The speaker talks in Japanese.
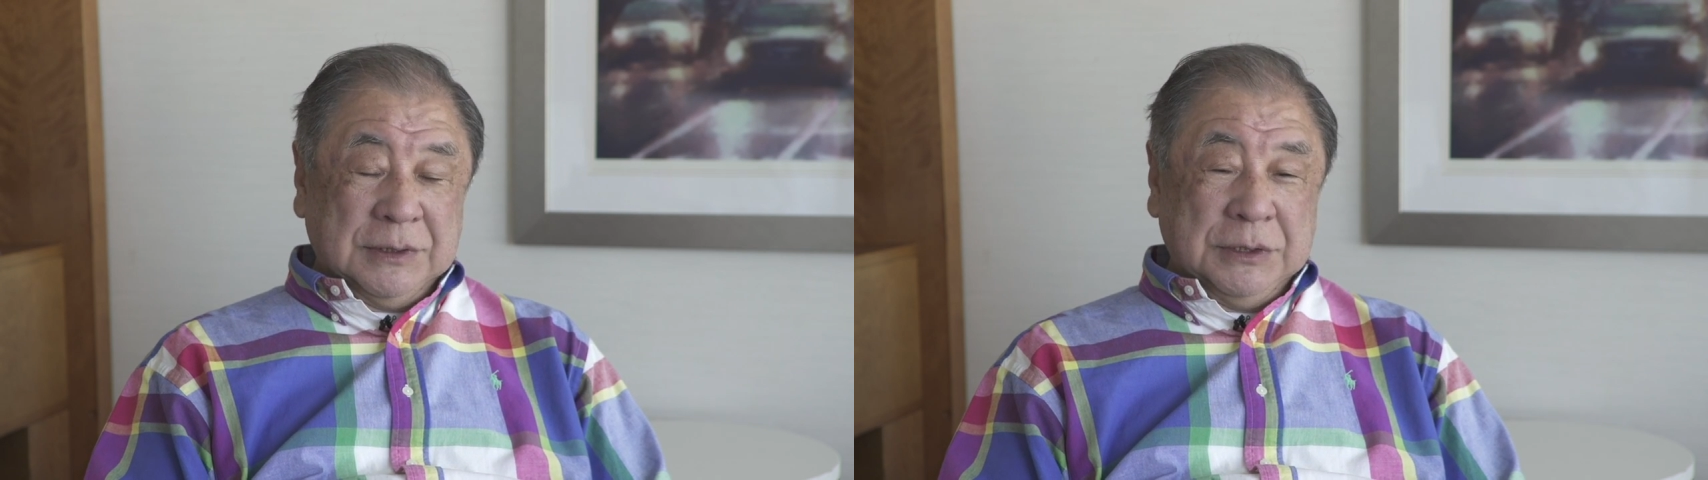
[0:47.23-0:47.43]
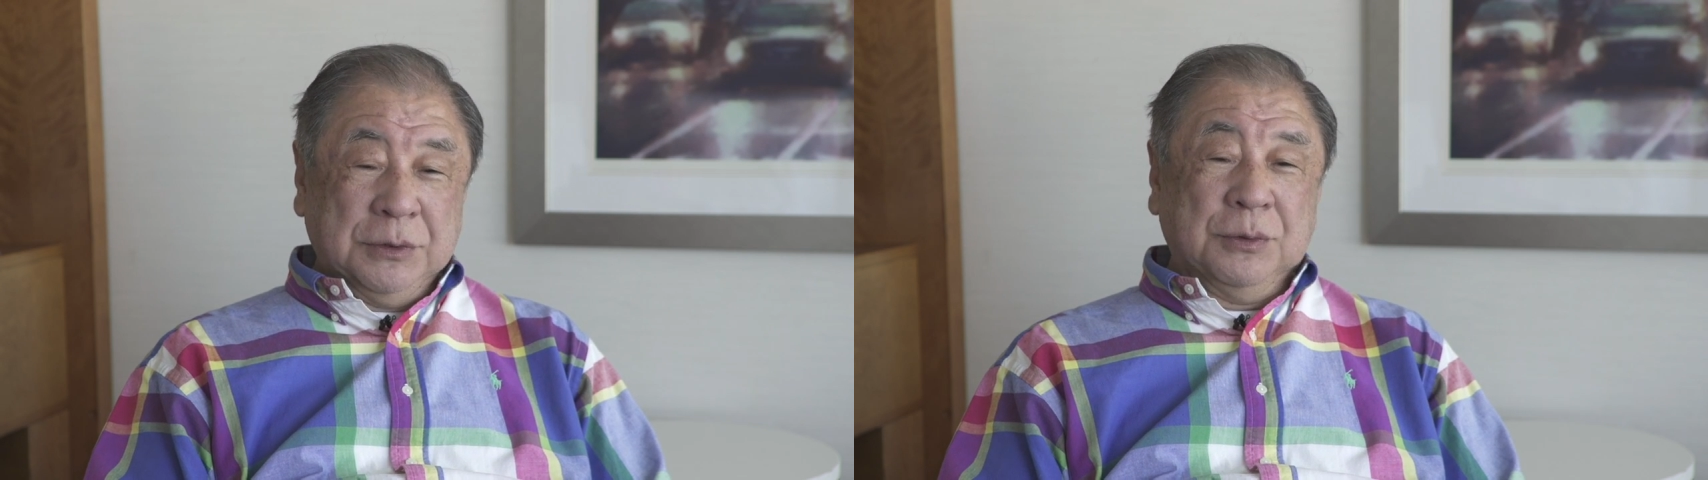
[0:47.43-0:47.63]

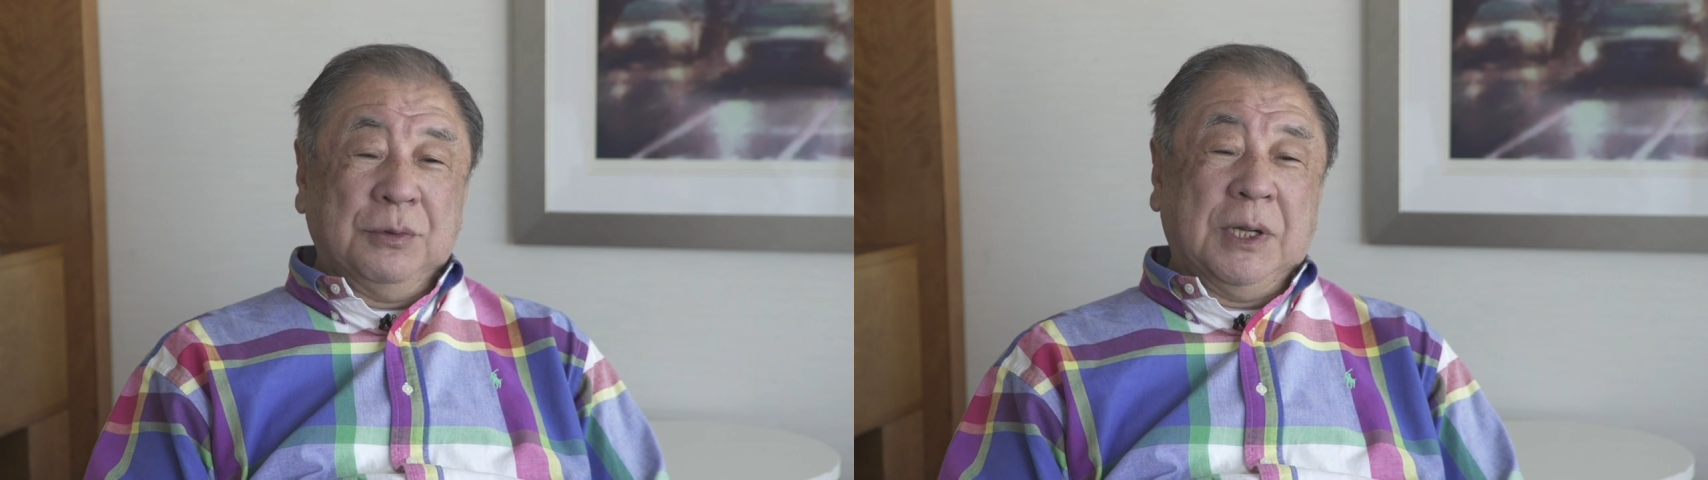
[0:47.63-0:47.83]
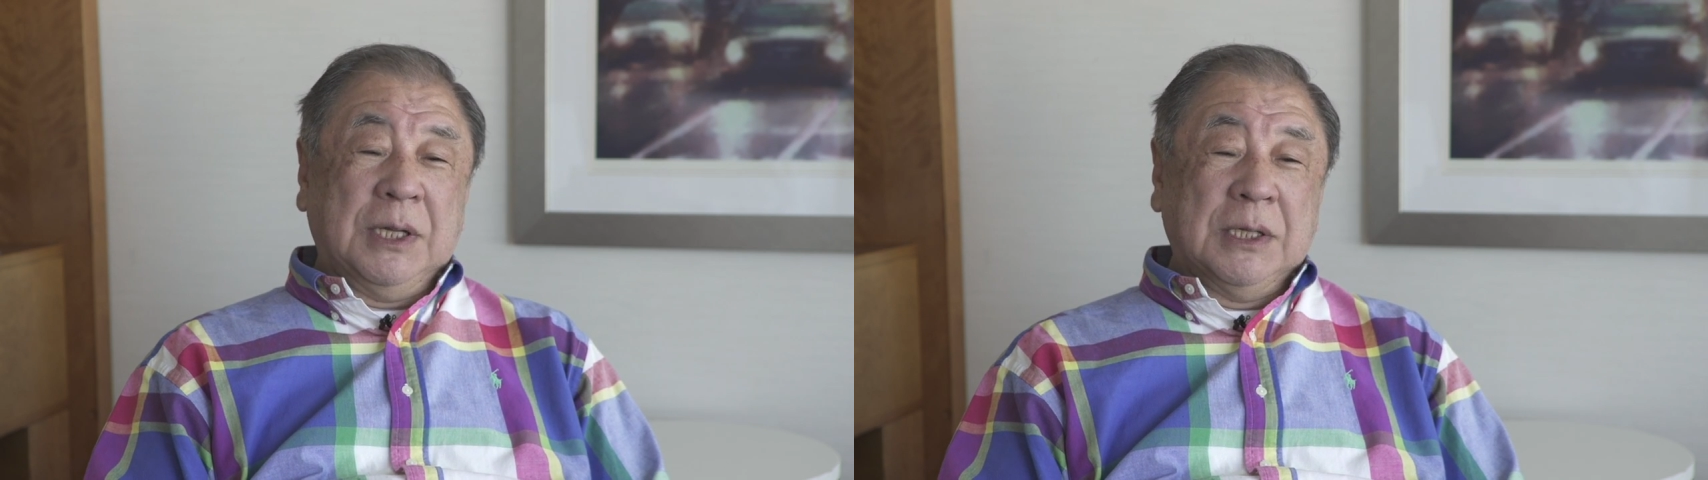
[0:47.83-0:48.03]
まあ、日本
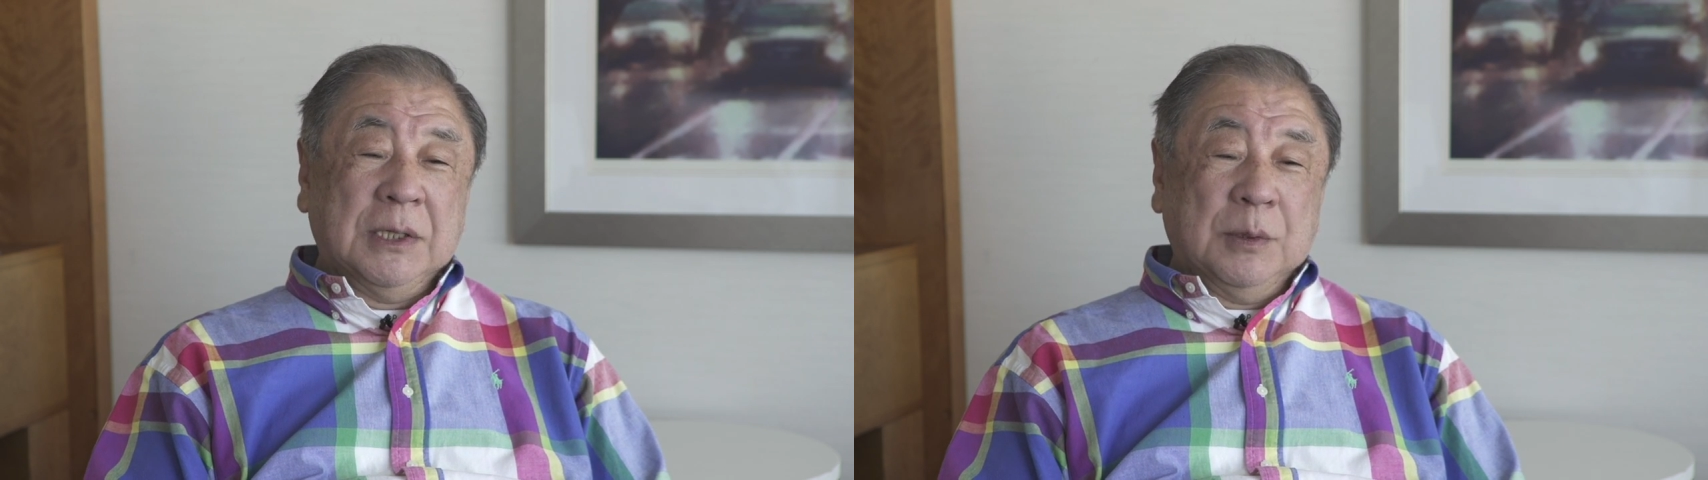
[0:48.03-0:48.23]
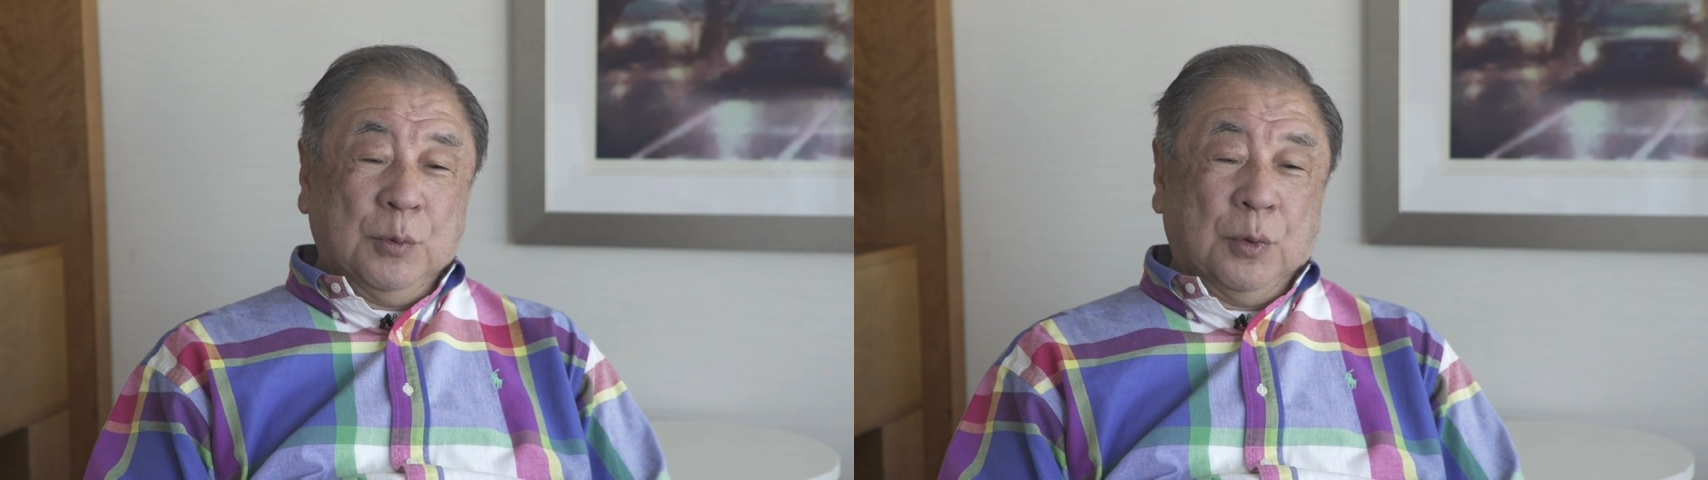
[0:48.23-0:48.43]
語は
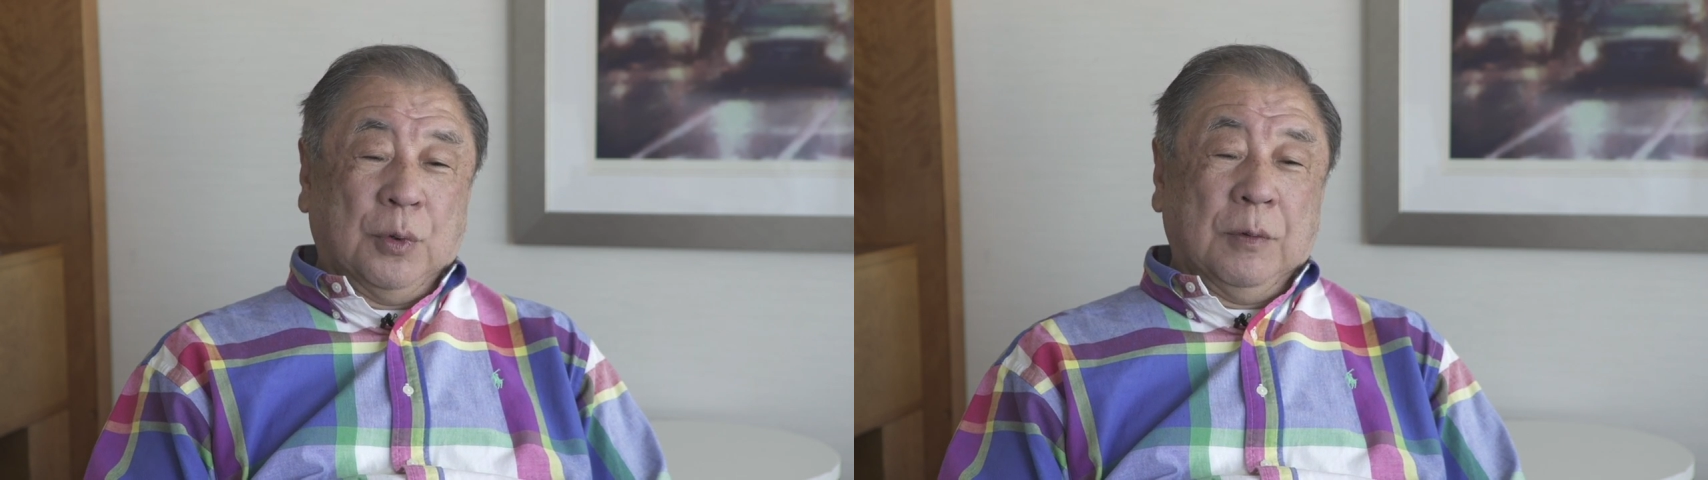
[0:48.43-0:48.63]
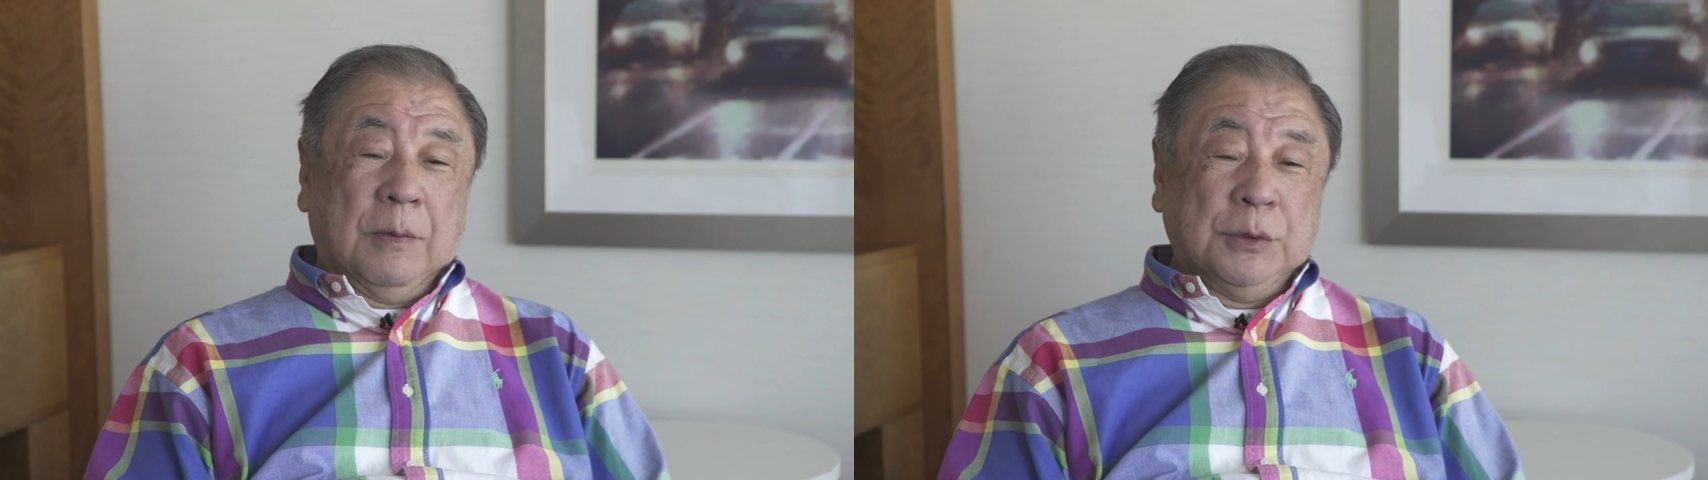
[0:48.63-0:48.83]
も